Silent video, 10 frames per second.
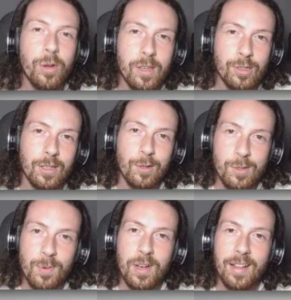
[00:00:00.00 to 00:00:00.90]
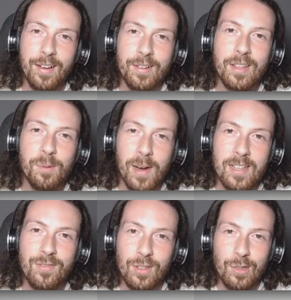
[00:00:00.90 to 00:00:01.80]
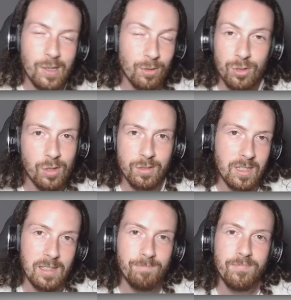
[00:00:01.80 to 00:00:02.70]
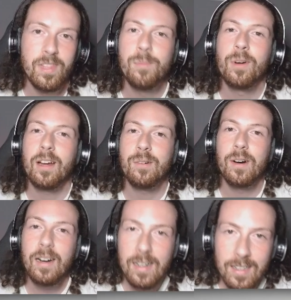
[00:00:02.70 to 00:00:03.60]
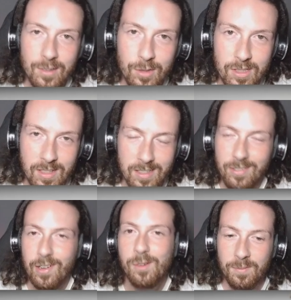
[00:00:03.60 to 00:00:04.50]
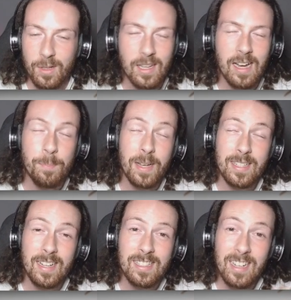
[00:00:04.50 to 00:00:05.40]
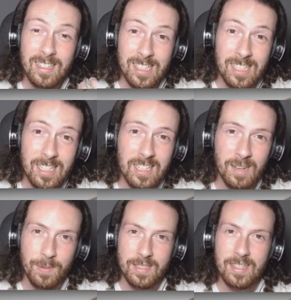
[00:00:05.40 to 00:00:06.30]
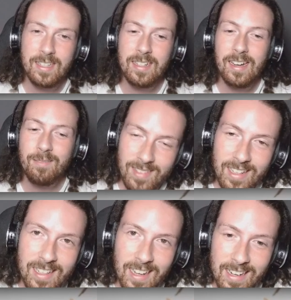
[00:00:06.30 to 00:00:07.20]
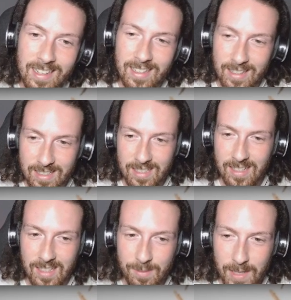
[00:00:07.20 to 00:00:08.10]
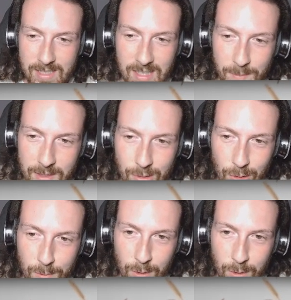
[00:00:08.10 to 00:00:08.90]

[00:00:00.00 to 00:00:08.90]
que eu já trouxe pro canal e deu mais view do que uns jogos que demoraram anos e tiveram muita capacidade artística pra se criar e ninguém liga. Esses aqui mais simples, todo mundo